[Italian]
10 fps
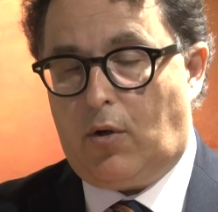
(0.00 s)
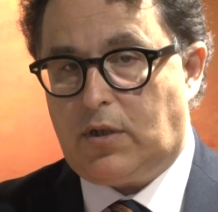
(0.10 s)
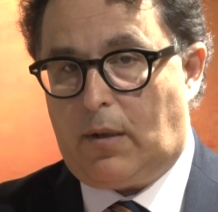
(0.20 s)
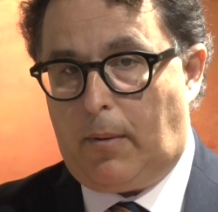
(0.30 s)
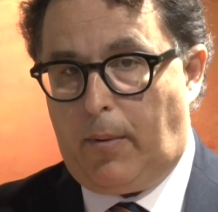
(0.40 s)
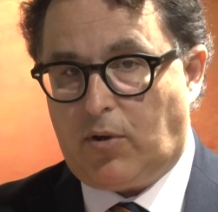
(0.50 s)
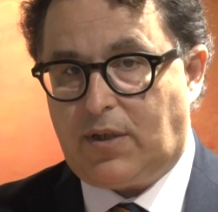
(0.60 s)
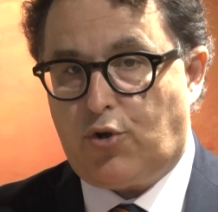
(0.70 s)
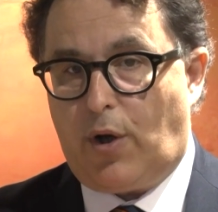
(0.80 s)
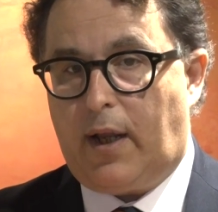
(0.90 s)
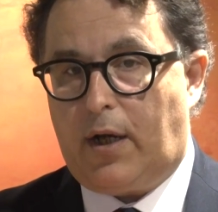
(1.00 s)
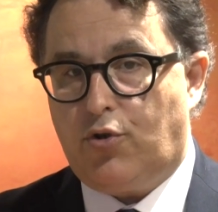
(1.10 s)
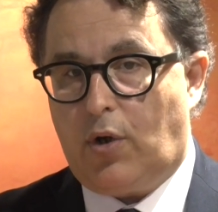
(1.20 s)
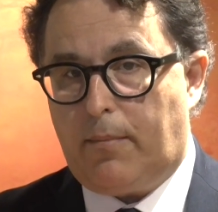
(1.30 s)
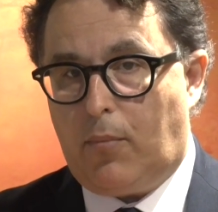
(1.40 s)
la nostra proposta, cioè la
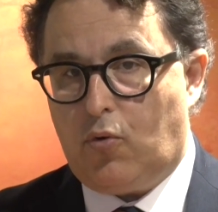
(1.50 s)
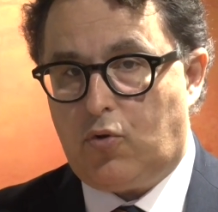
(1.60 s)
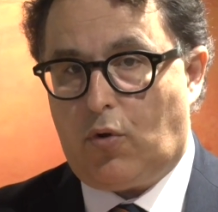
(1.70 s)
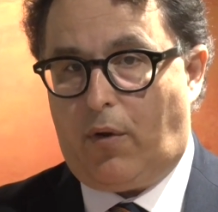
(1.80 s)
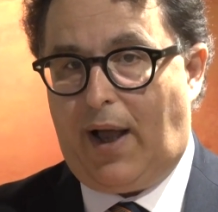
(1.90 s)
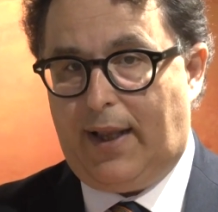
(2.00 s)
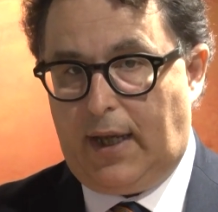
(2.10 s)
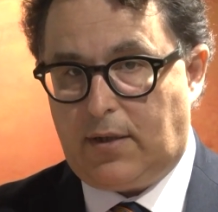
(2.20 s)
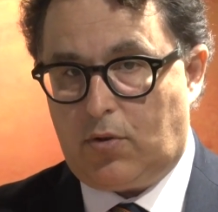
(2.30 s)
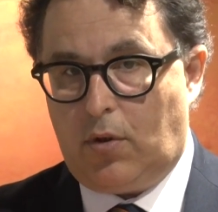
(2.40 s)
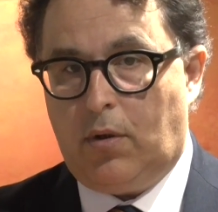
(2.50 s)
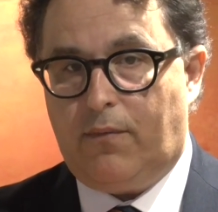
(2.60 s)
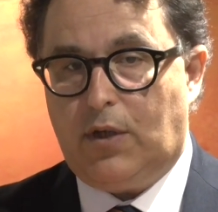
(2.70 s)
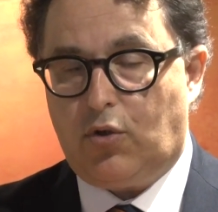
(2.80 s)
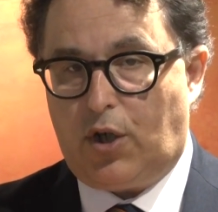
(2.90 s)
Regione Abruzzo adesso,
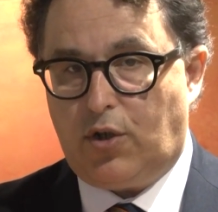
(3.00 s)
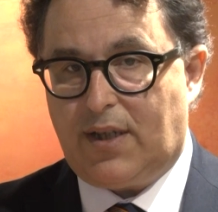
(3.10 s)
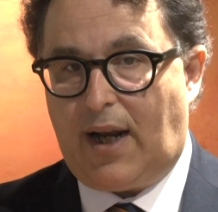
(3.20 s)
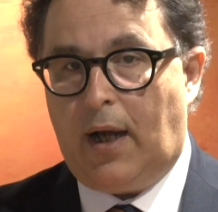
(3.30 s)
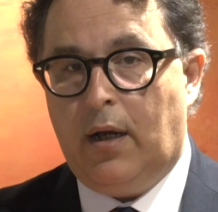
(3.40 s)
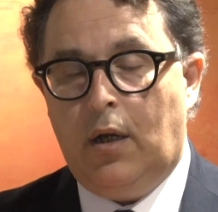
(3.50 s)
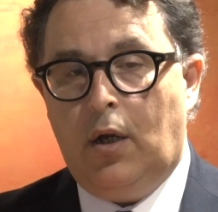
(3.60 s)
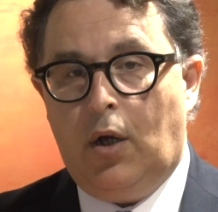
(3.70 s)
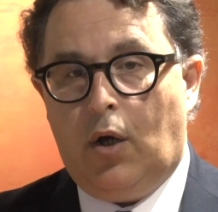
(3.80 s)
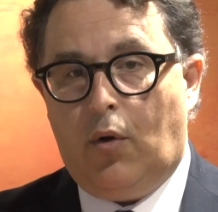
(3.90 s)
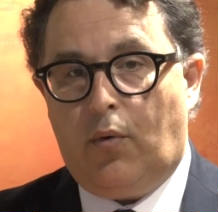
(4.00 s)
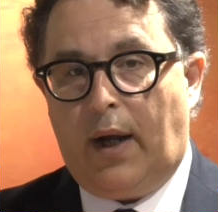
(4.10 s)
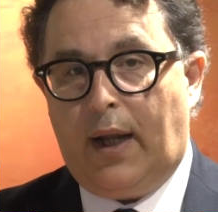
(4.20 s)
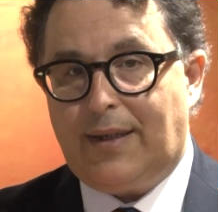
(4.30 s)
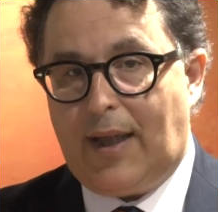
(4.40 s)
visto che ci sarà
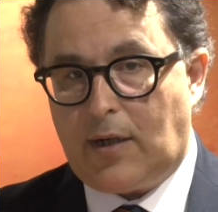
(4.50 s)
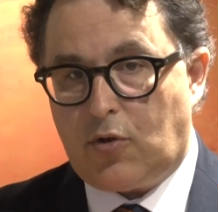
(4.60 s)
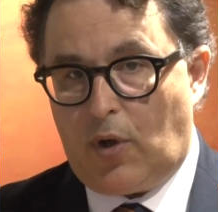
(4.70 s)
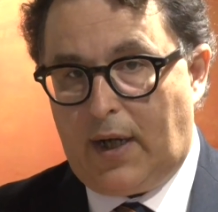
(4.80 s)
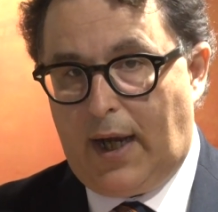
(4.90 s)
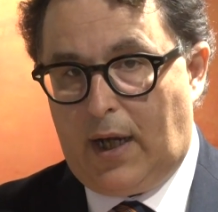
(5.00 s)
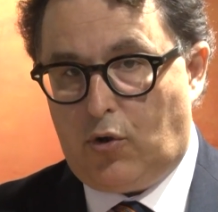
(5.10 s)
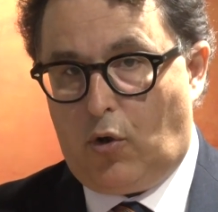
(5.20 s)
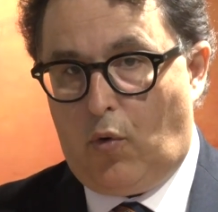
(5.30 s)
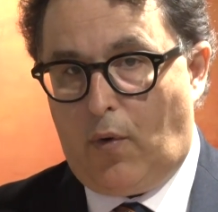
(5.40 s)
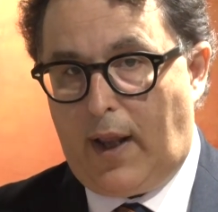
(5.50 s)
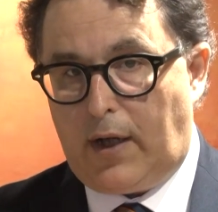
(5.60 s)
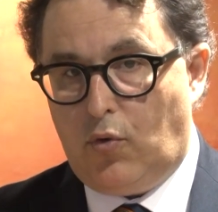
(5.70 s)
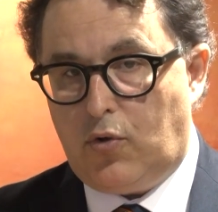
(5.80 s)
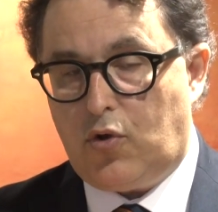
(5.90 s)
un terzo incanto con una
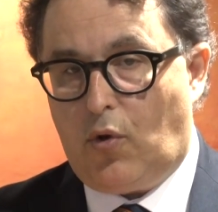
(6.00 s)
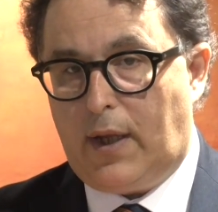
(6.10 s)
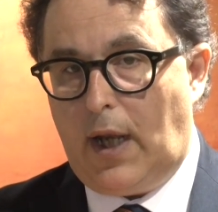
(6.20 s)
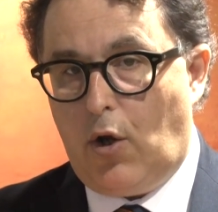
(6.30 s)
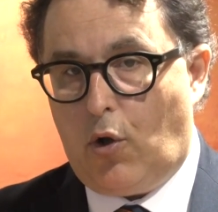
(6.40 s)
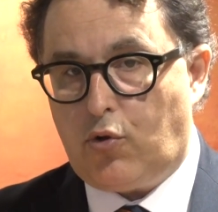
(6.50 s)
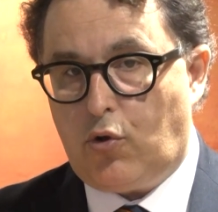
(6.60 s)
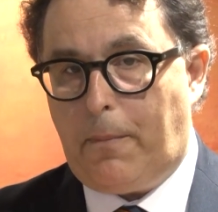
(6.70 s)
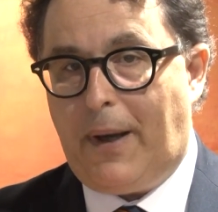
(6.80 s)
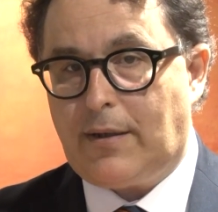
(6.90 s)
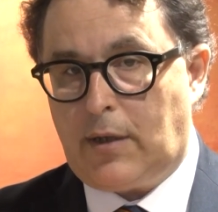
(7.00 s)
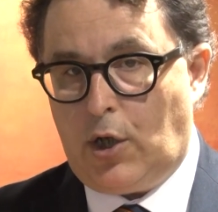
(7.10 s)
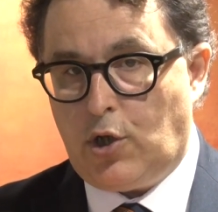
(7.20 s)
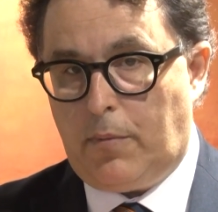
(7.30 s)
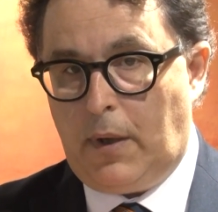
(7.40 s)
riduzione del lotto,
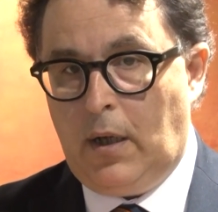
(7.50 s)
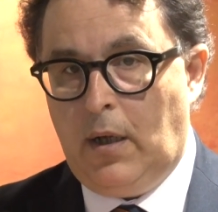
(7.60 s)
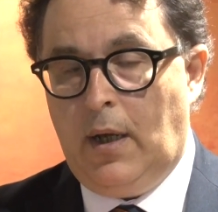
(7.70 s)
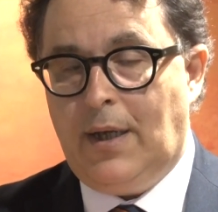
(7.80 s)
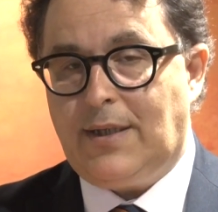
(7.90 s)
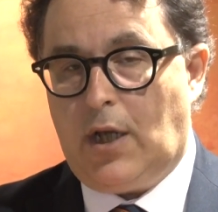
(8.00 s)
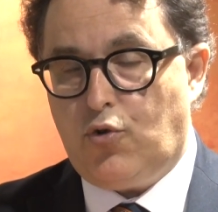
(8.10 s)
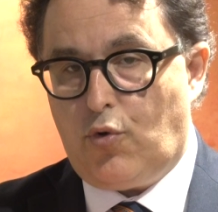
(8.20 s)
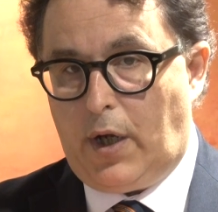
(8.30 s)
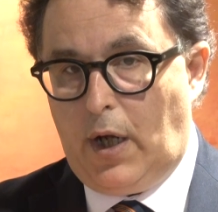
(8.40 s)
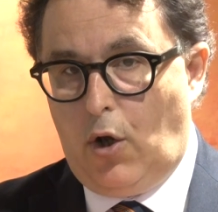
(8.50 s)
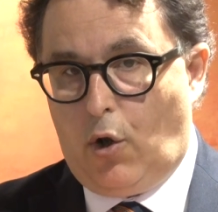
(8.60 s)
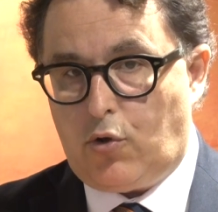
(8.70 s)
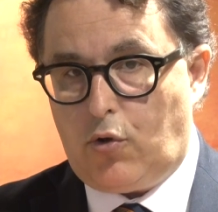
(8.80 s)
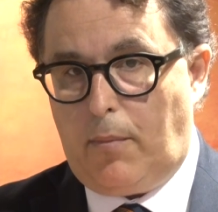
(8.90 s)
partecipi, si aggiudichi il
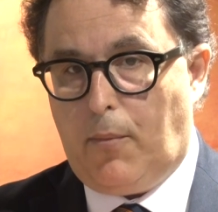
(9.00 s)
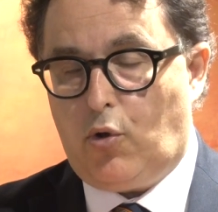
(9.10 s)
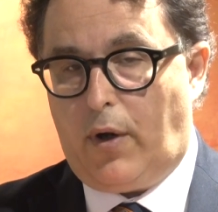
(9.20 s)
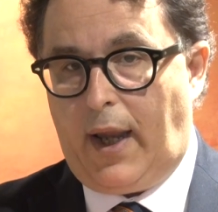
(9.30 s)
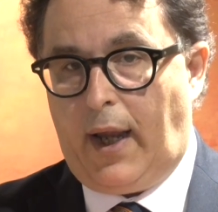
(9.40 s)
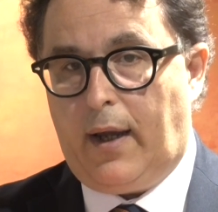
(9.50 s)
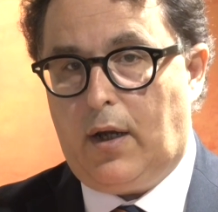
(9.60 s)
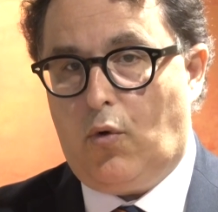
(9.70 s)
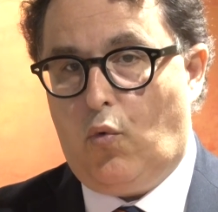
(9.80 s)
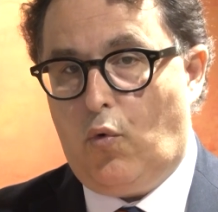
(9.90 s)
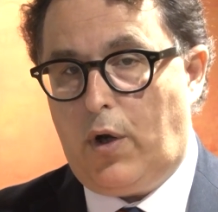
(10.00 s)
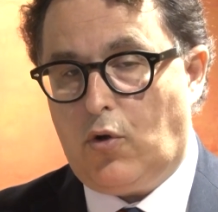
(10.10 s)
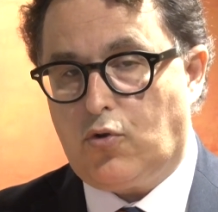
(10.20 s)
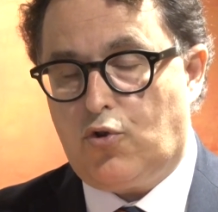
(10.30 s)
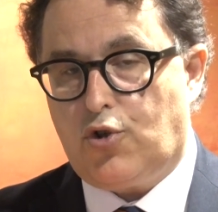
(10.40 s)
lotto in modo che un
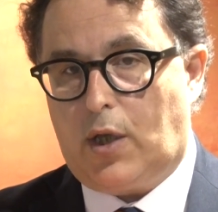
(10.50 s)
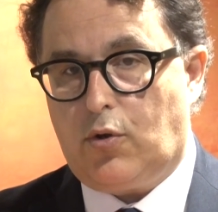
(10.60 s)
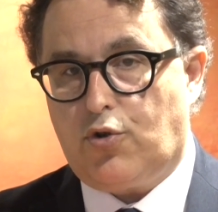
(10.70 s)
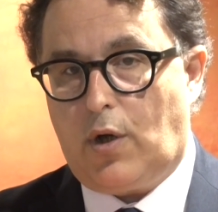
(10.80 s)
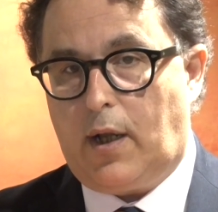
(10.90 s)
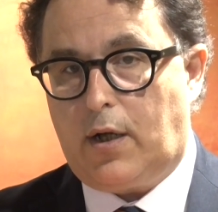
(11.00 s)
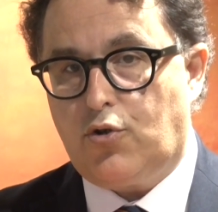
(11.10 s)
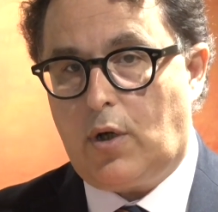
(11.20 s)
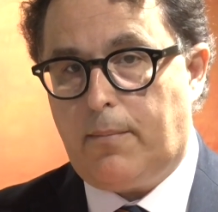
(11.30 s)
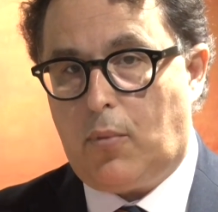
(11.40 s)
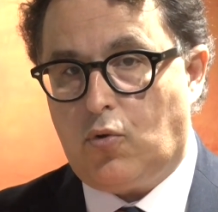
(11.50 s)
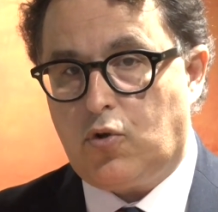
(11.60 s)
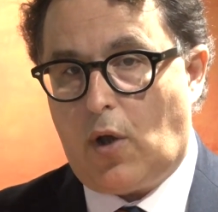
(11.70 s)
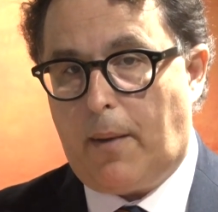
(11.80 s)
unico soggetto, cioè la Regione Abruzzo,